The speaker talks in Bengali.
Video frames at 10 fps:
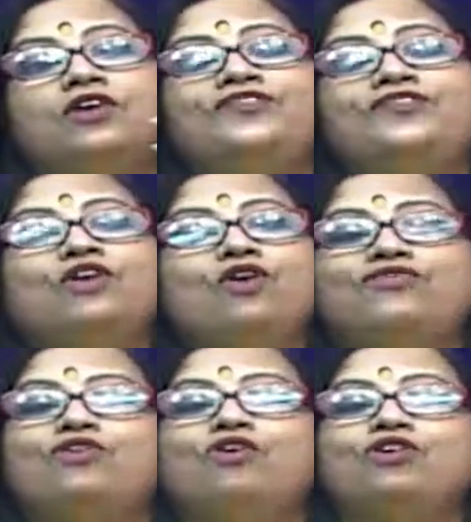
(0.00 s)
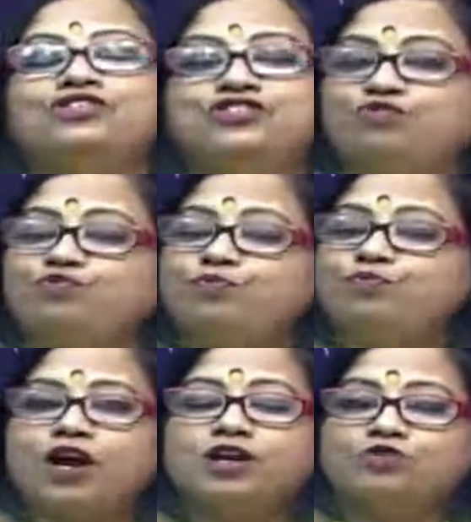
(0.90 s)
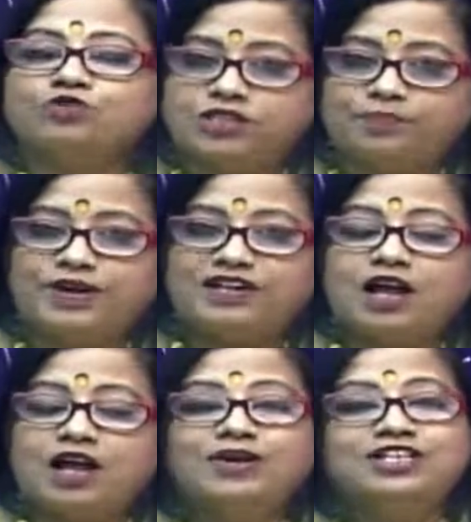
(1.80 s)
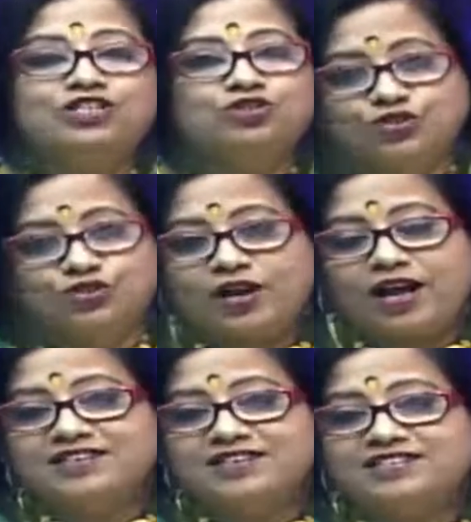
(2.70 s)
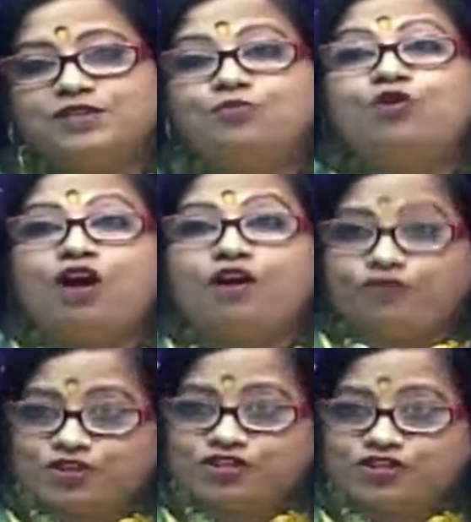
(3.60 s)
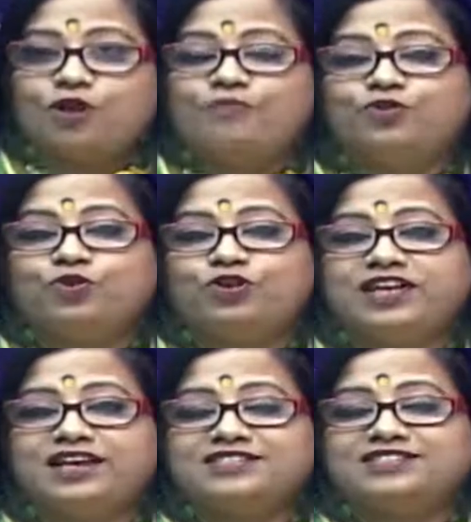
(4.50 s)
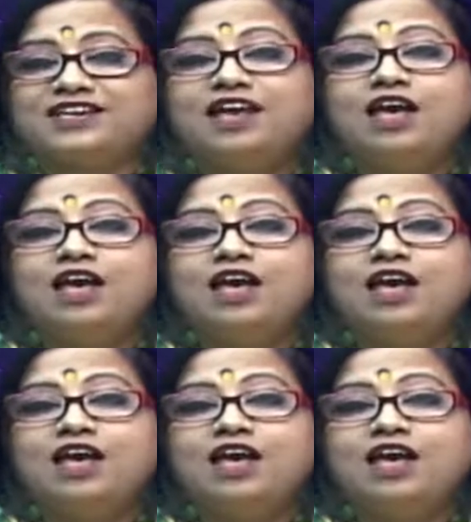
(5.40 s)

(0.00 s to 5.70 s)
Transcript: ফ্রি অফ কস্ট উপকার করতে পারি না আমার নিজস্ব কাজ আছে বুক অফ উইজডম তৈরি আছে